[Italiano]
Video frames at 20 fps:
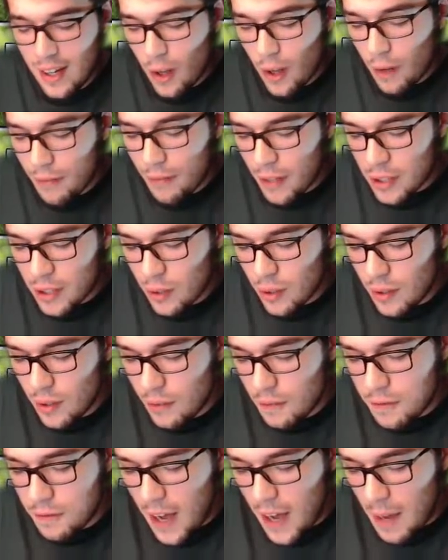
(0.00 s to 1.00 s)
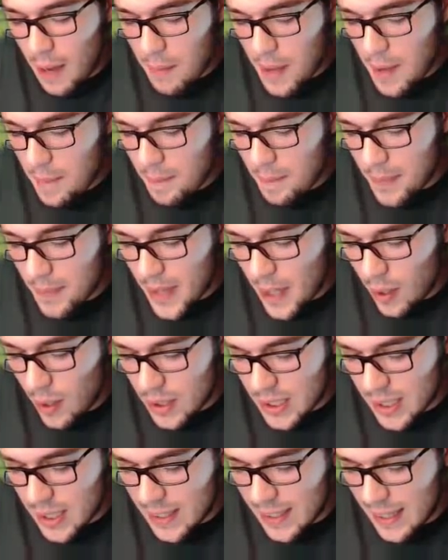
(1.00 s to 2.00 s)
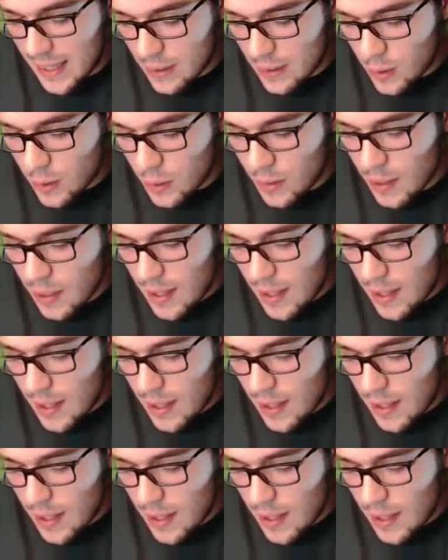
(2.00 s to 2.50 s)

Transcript: ho fatto l'infame e l'ho attaccato